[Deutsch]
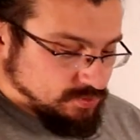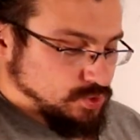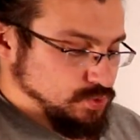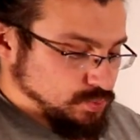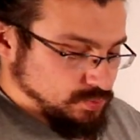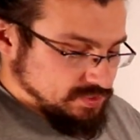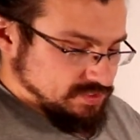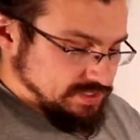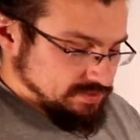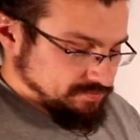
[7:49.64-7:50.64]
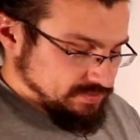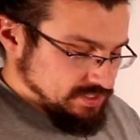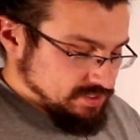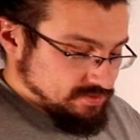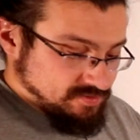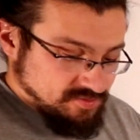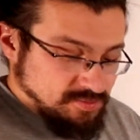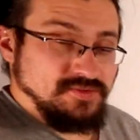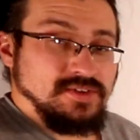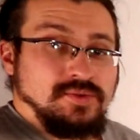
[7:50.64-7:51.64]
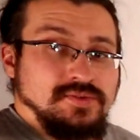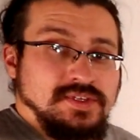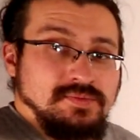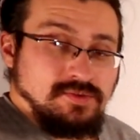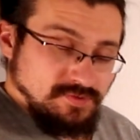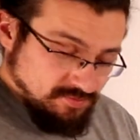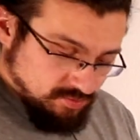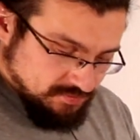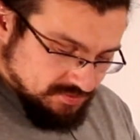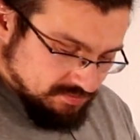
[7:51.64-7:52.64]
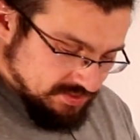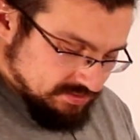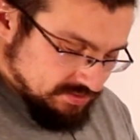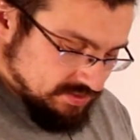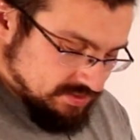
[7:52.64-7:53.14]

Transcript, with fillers: auch schön ruhig sein. Wir befinden uns hier im Wohnzimmer.